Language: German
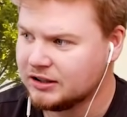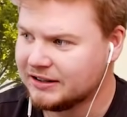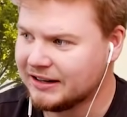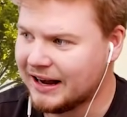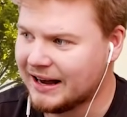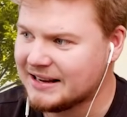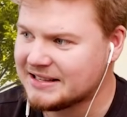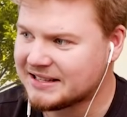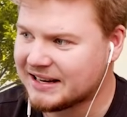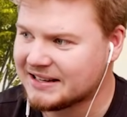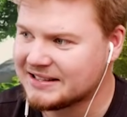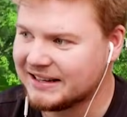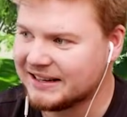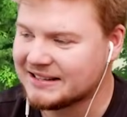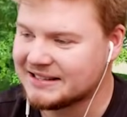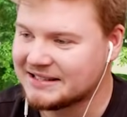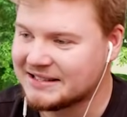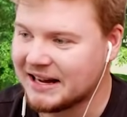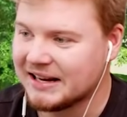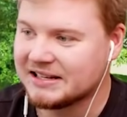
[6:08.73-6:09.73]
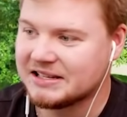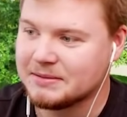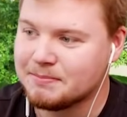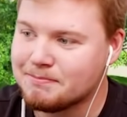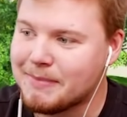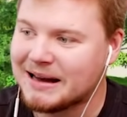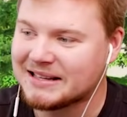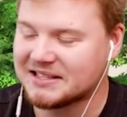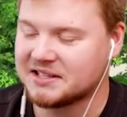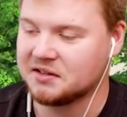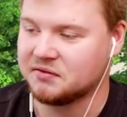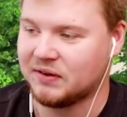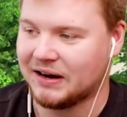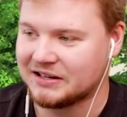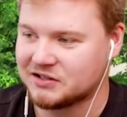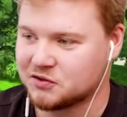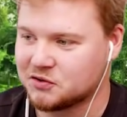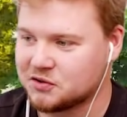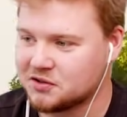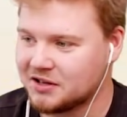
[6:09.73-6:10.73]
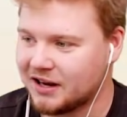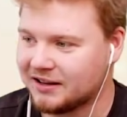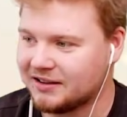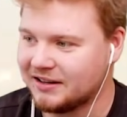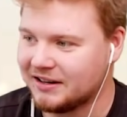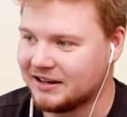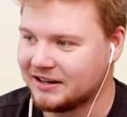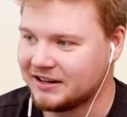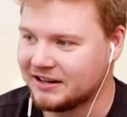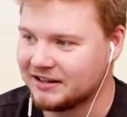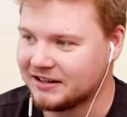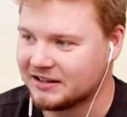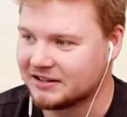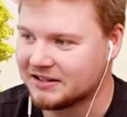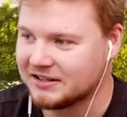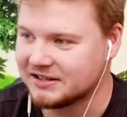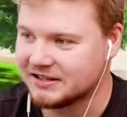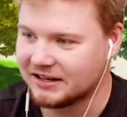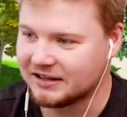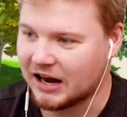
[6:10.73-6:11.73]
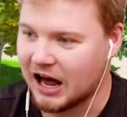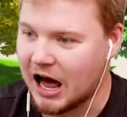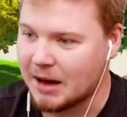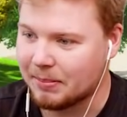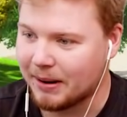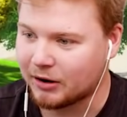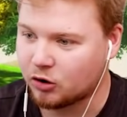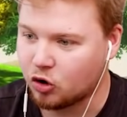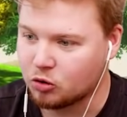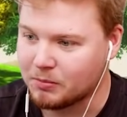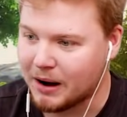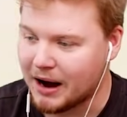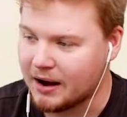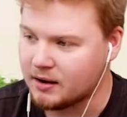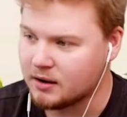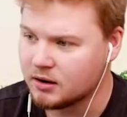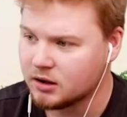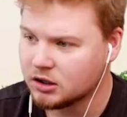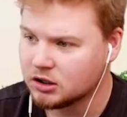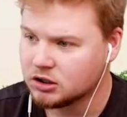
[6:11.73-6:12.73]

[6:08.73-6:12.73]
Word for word: Ja, es kann sein, dass es halt die Masse war, sozusagen, die den King gekillt hat. Aber, guck mal.